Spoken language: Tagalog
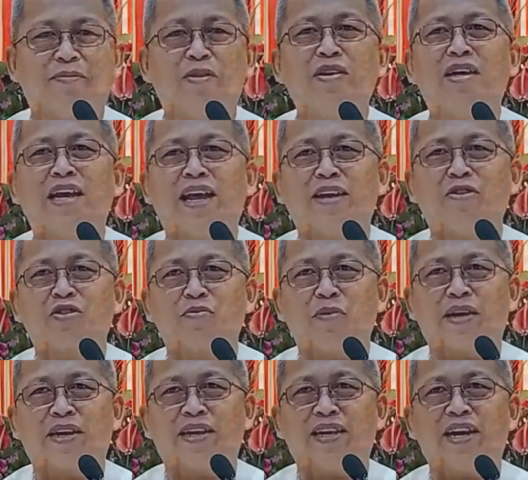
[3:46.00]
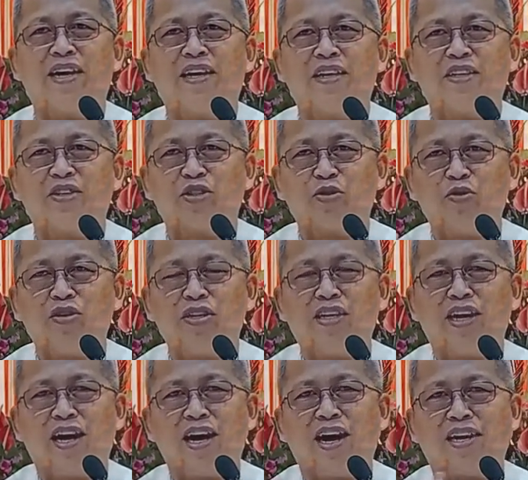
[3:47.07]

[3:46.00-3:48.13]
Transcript: Mo na naingos Maria, sunda